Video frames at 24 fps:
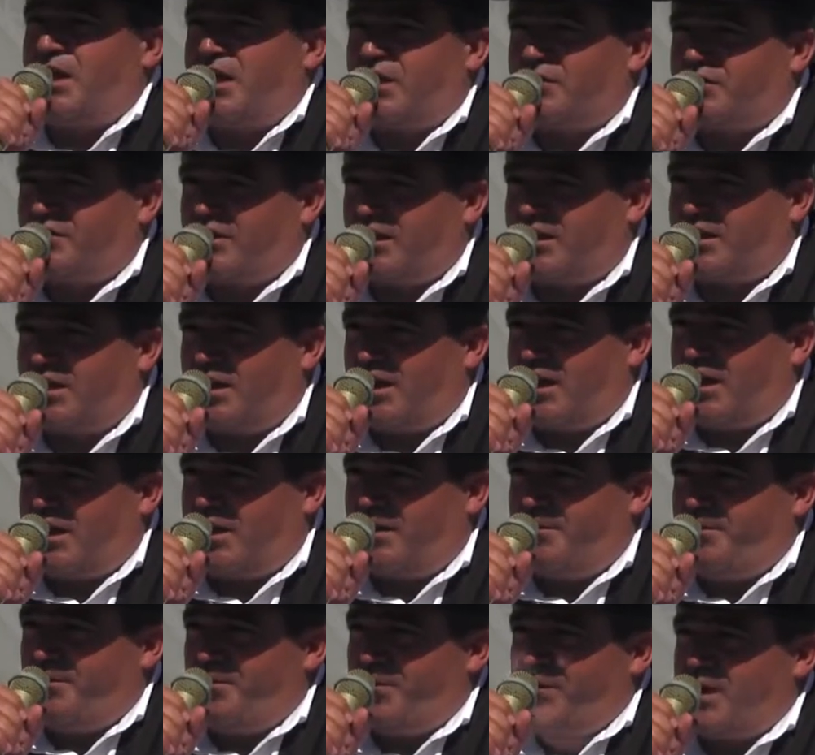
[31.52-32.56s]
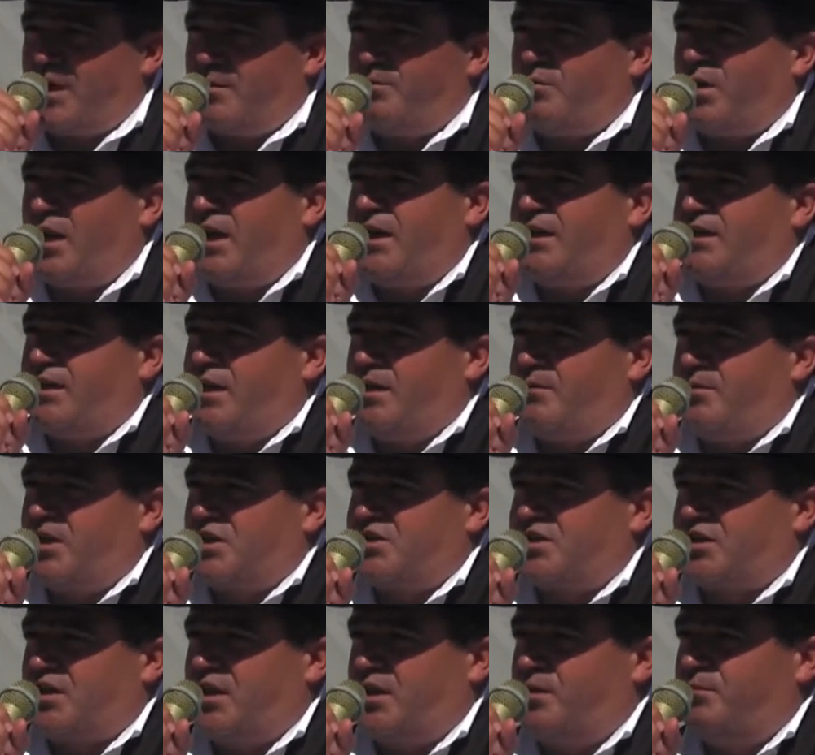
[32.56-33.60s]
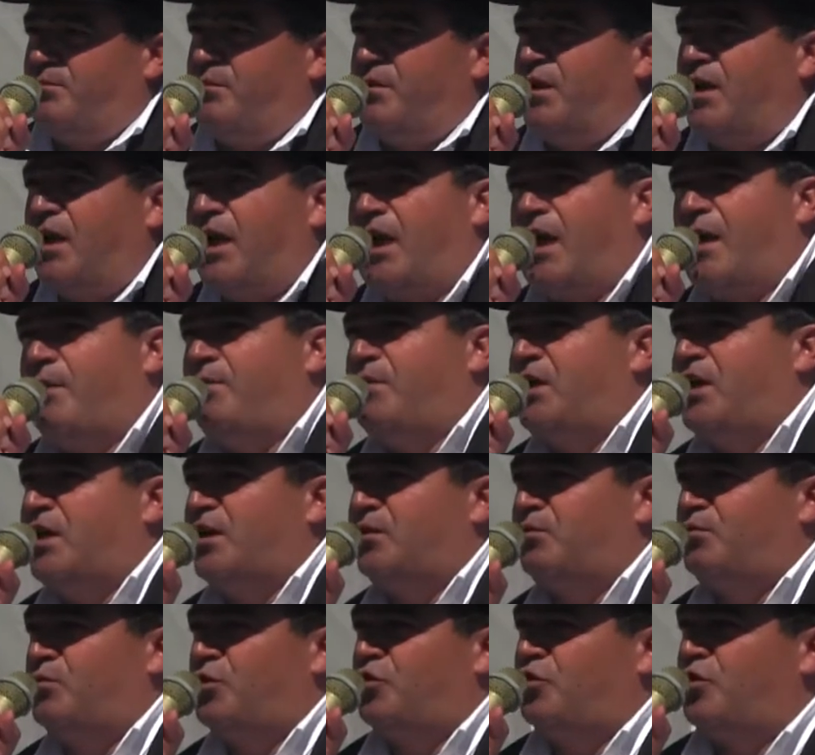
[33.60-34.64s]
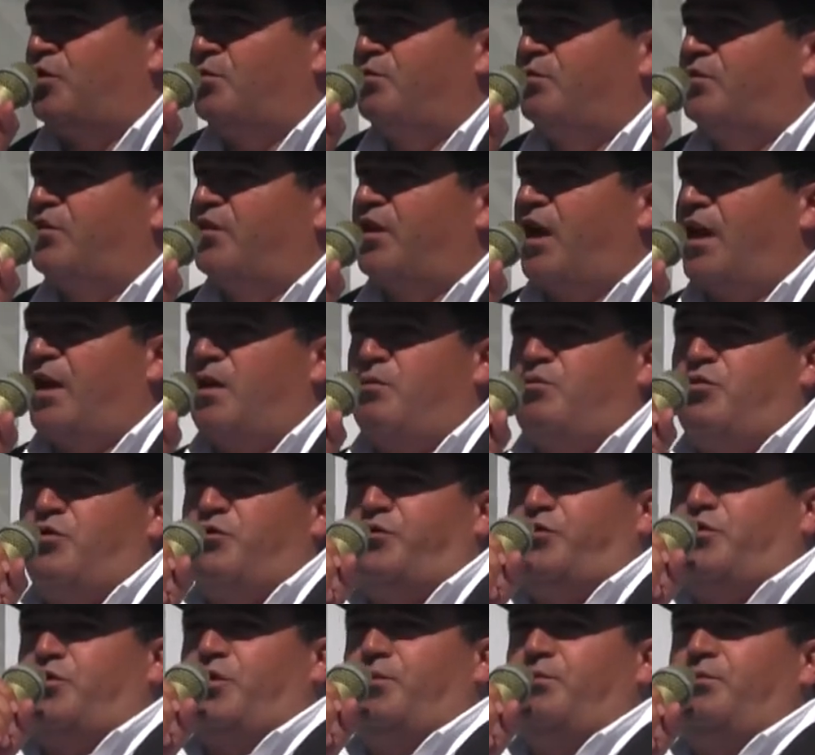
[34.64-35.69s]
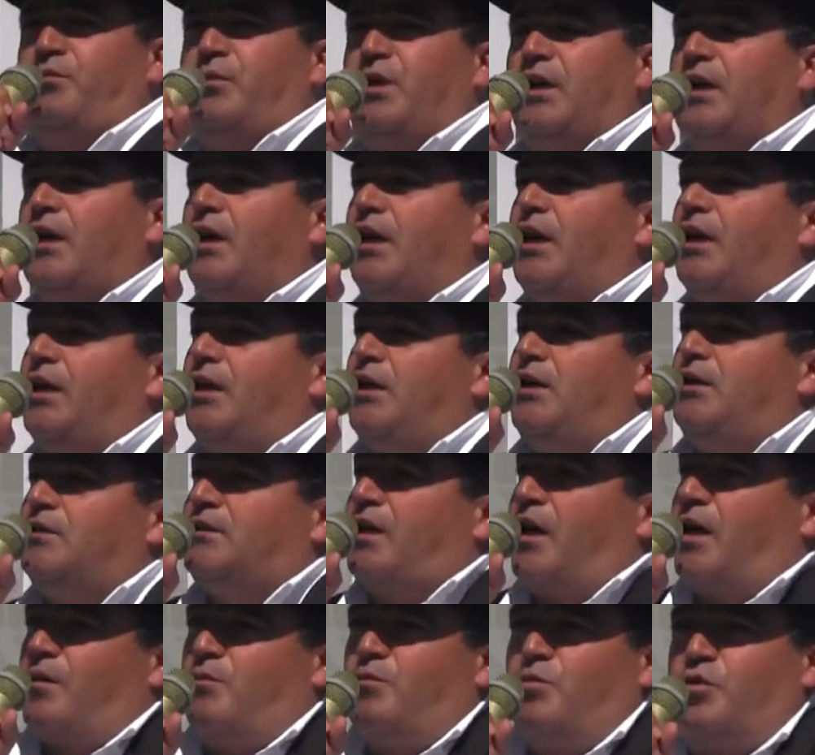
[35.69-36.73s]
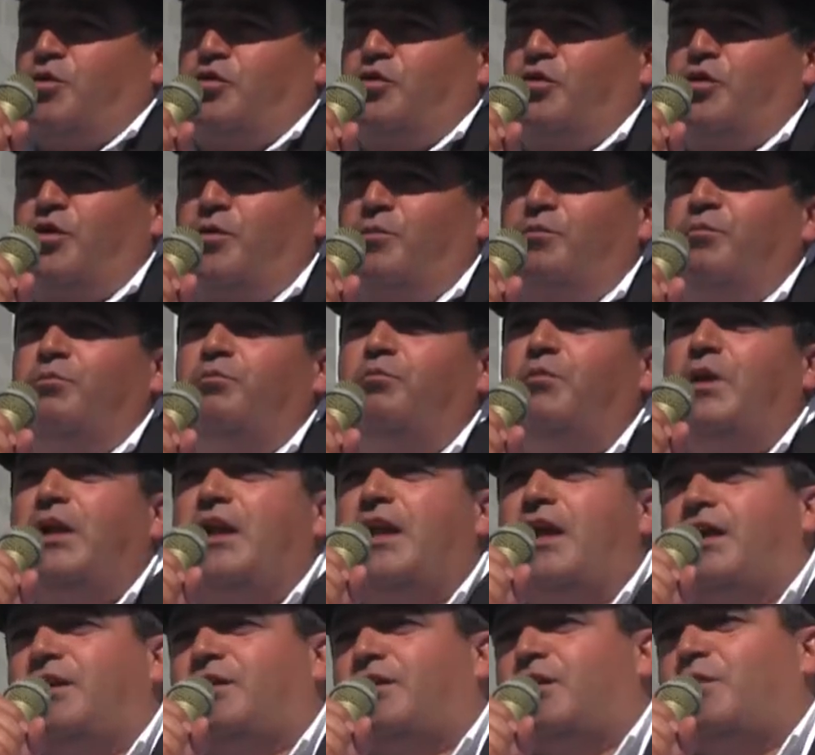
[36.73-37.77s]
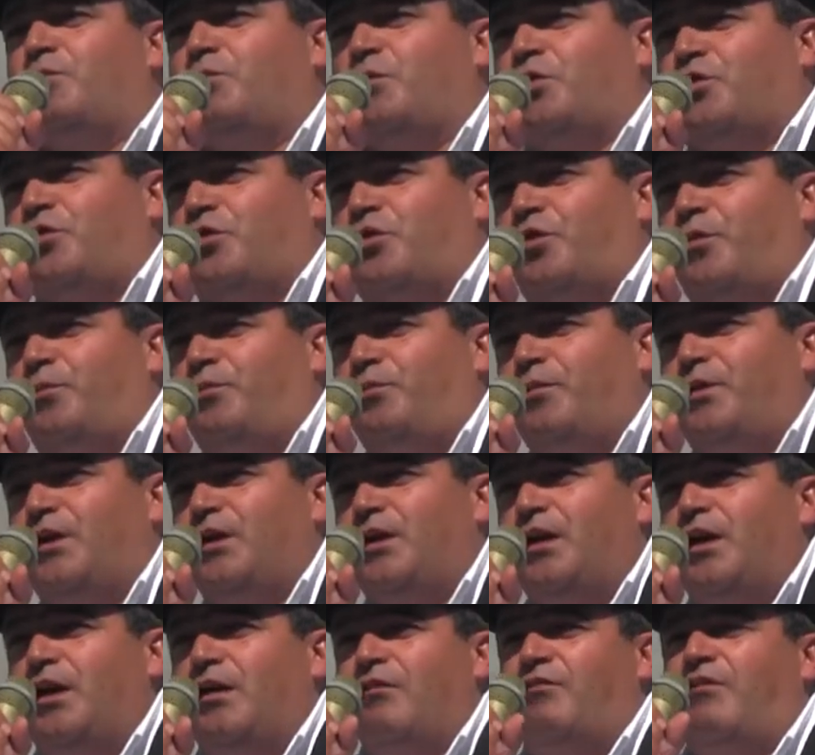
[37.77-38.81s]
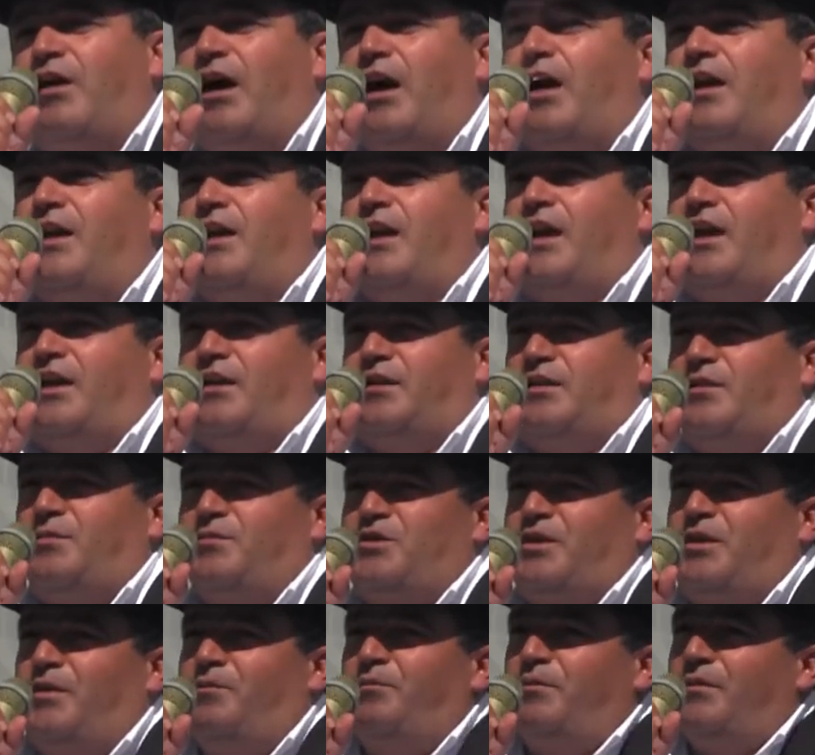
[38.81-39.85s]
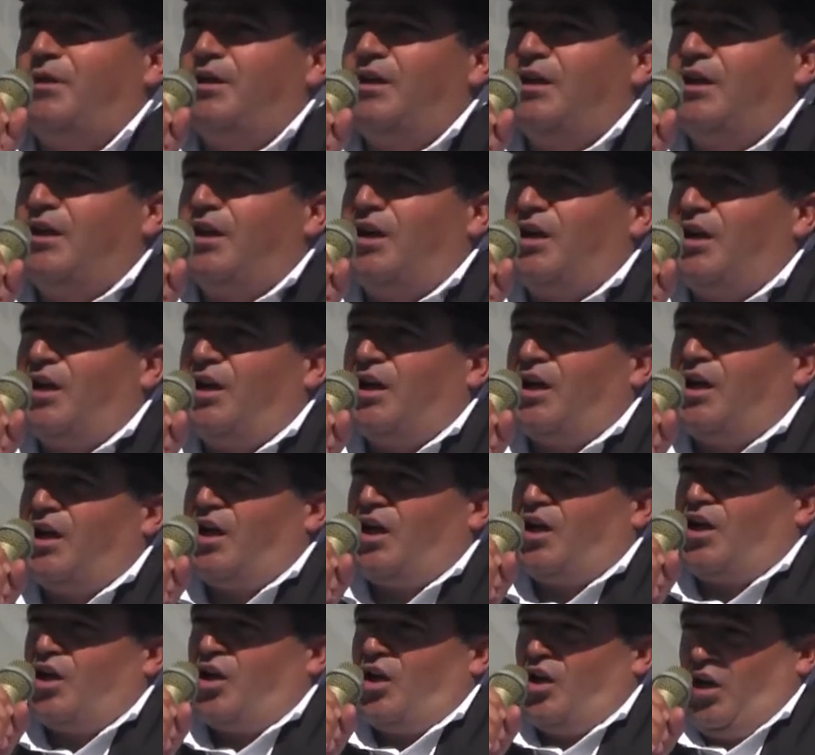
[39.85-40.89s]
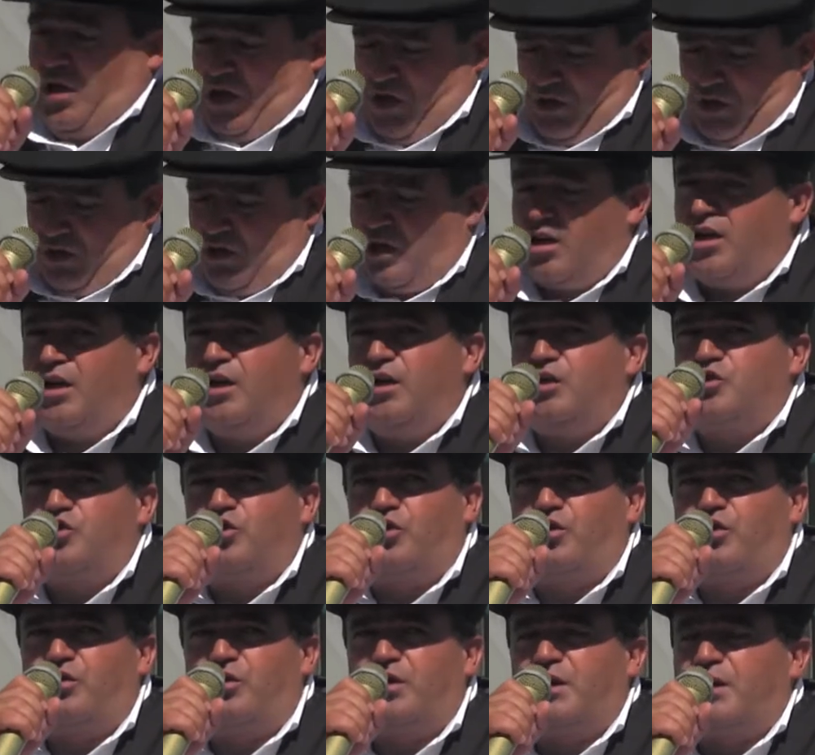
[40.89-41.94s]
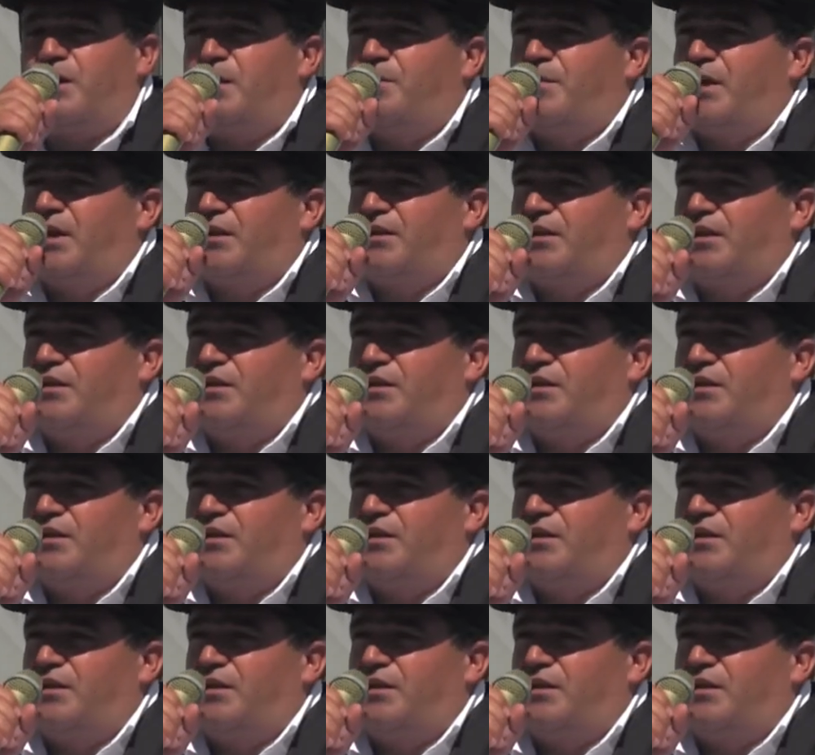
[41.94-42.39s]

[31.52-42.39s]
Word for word: ev sahibi Aksaray Ziraat Odası Başkanı Emin Koçak, odalarının çalışmaları hakkında bilgiler verdi, bir önemli projeyi daha hayata geçirmede yaşadıkları mutluluğu dile getirdi.